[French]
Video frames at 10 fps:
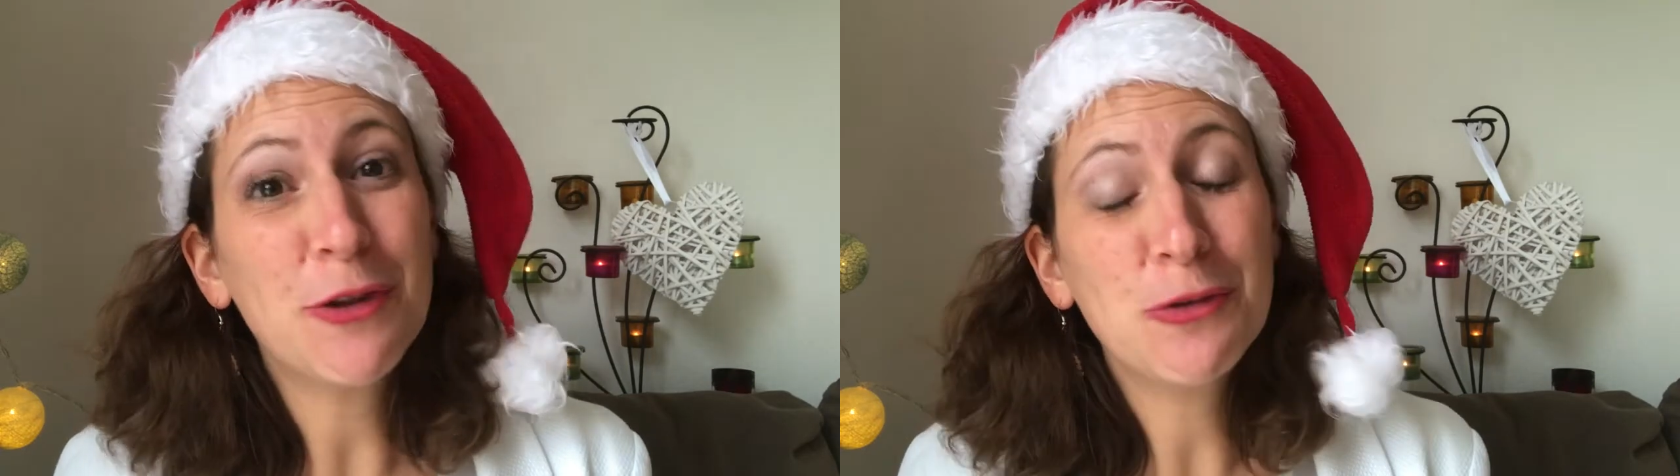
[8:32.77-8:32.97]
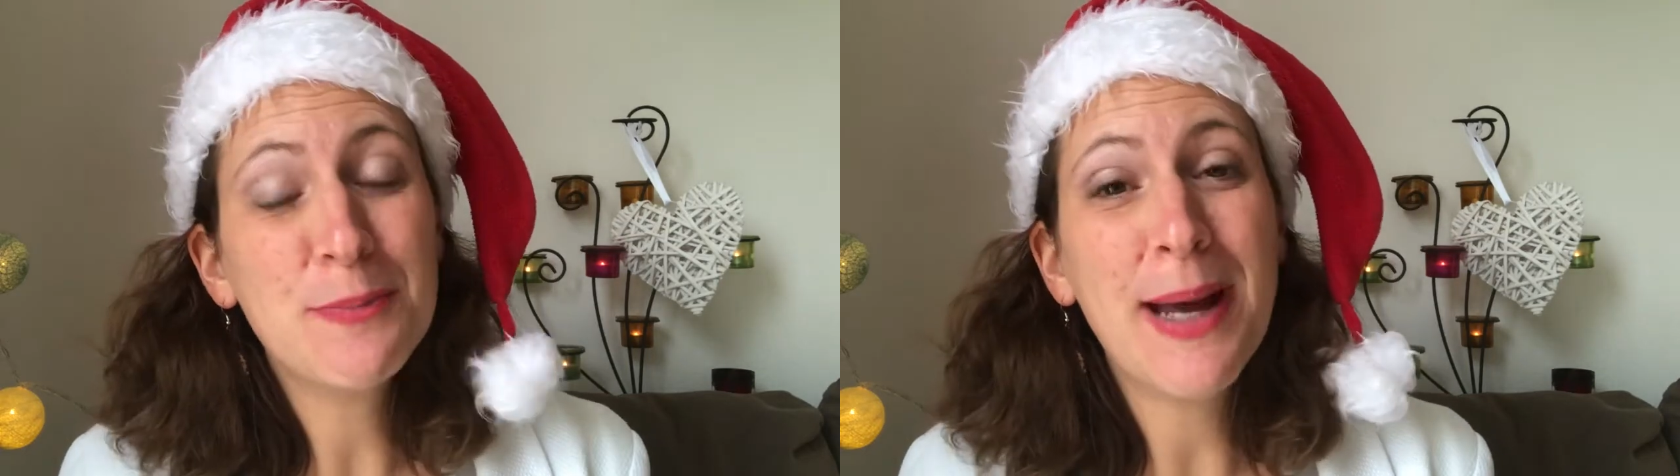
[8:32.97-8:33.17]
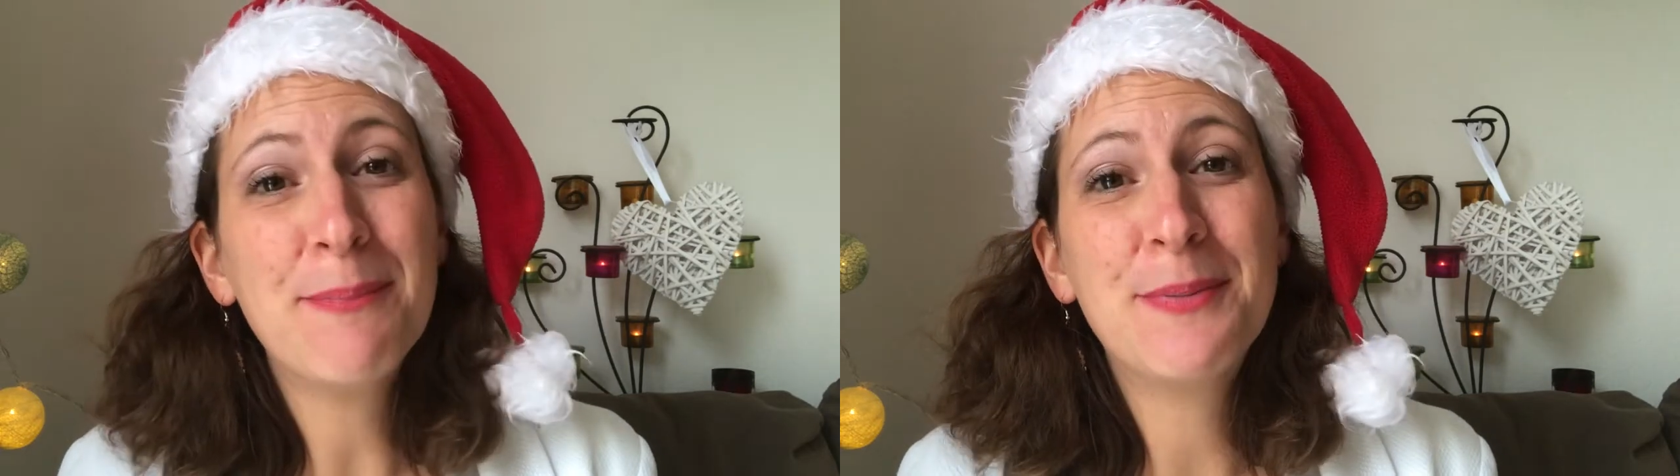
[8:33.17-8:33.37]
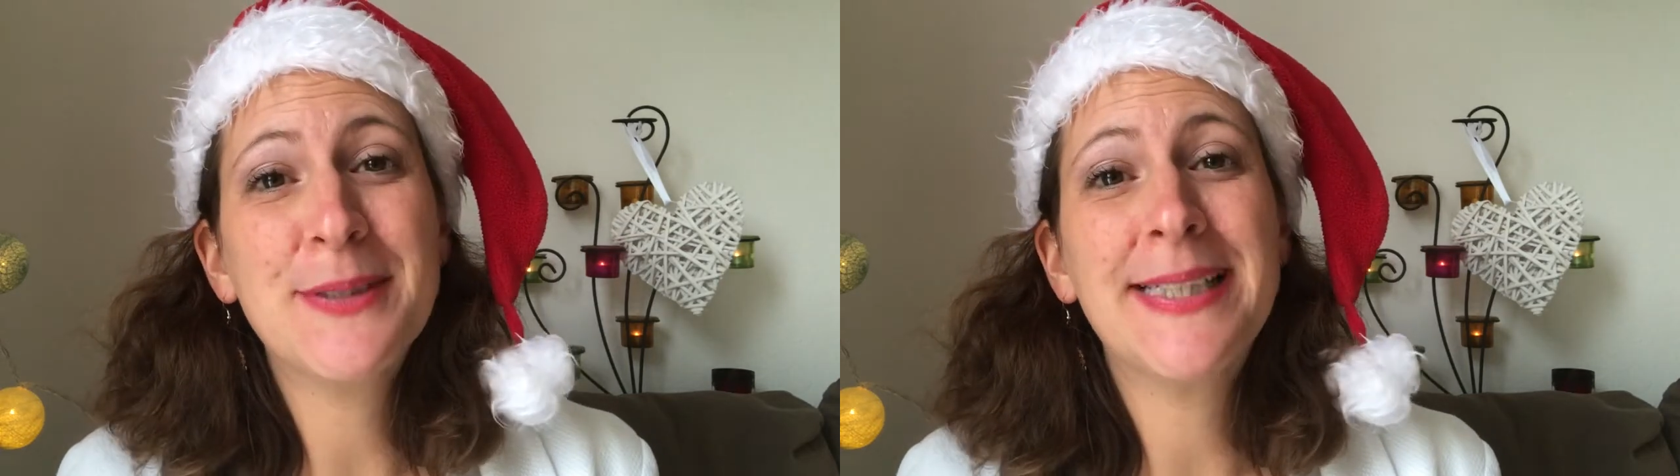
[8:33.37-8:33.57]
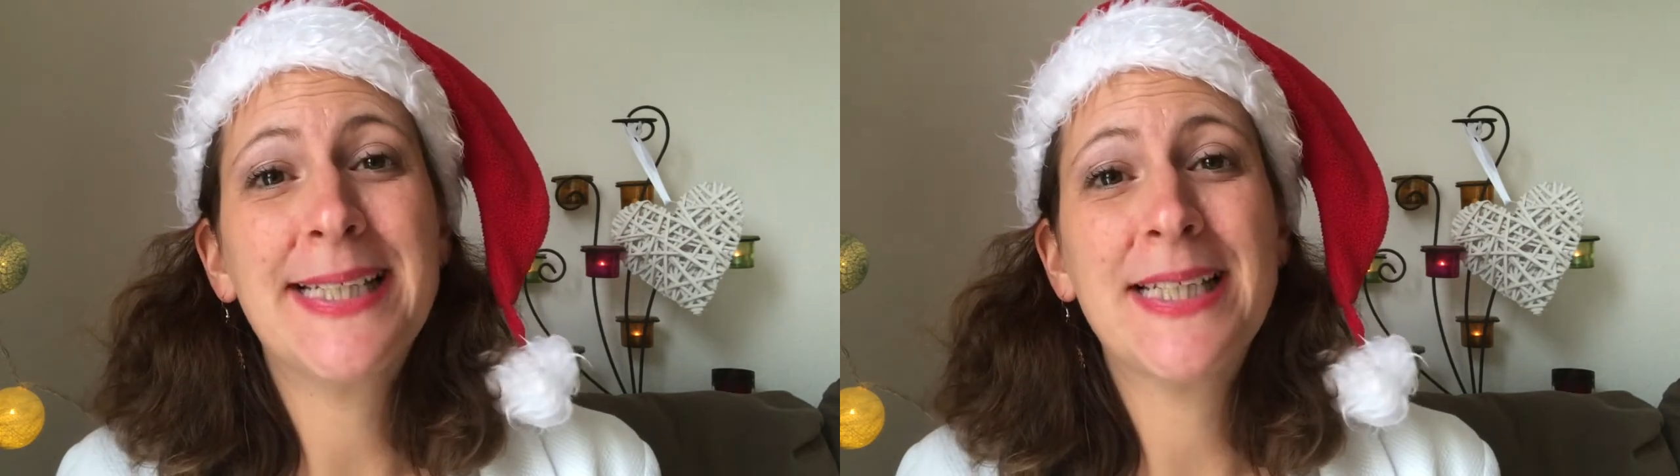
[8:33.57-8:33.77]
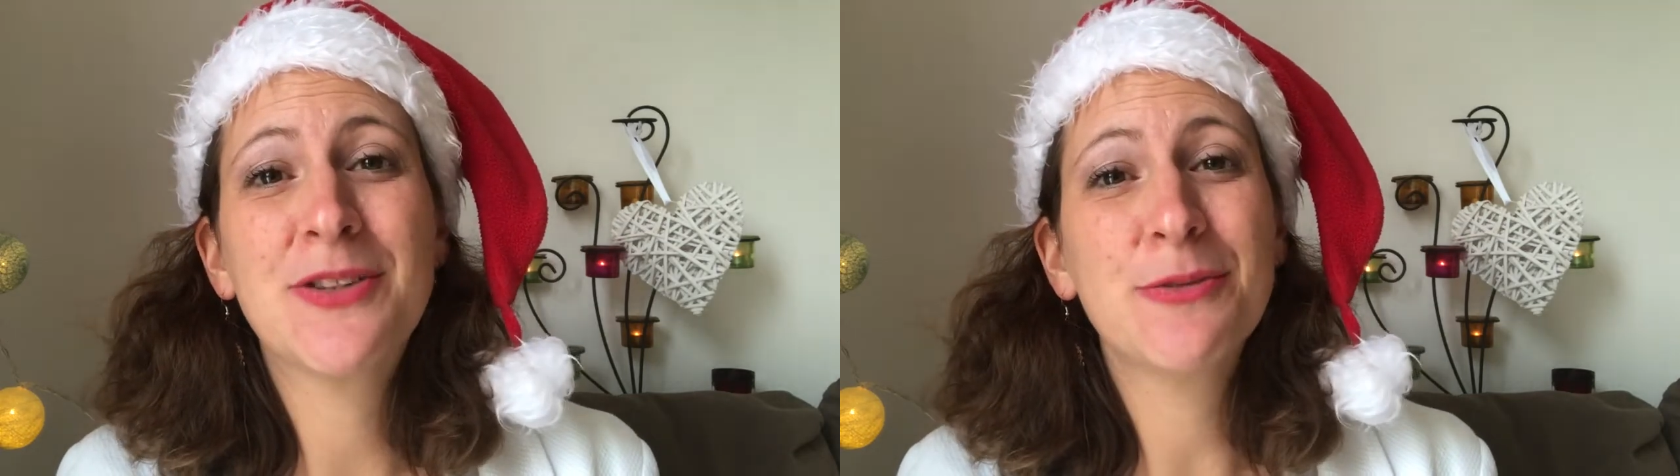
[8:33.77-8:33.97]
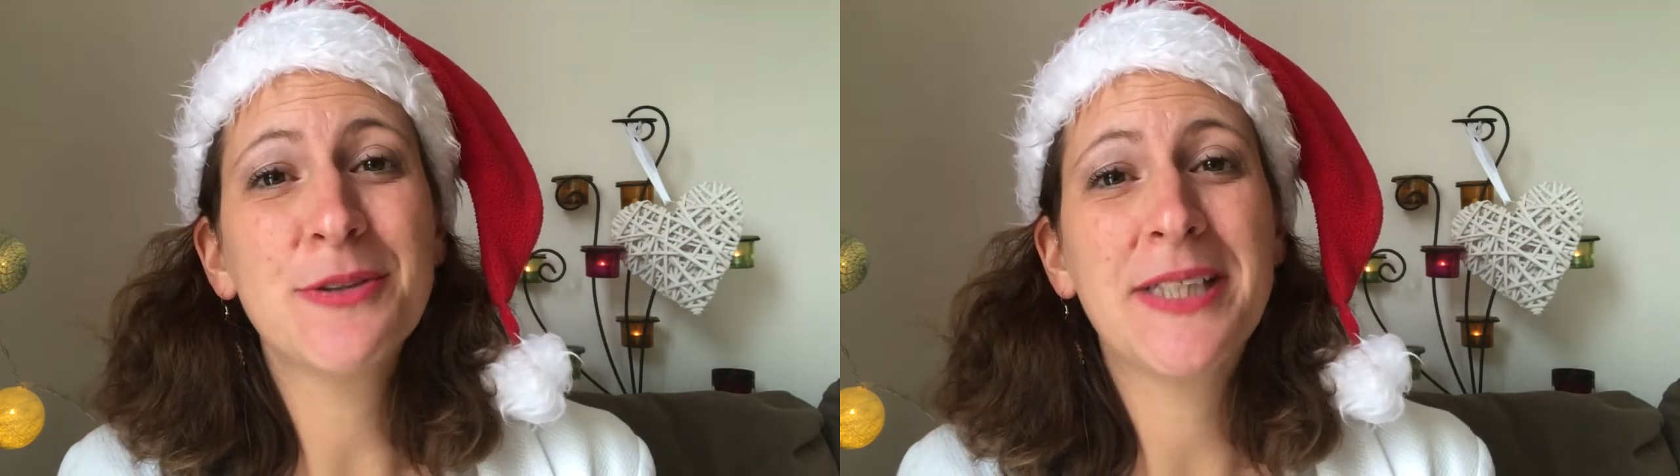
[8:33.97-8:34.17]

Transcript: surtout pas à me poser des questions,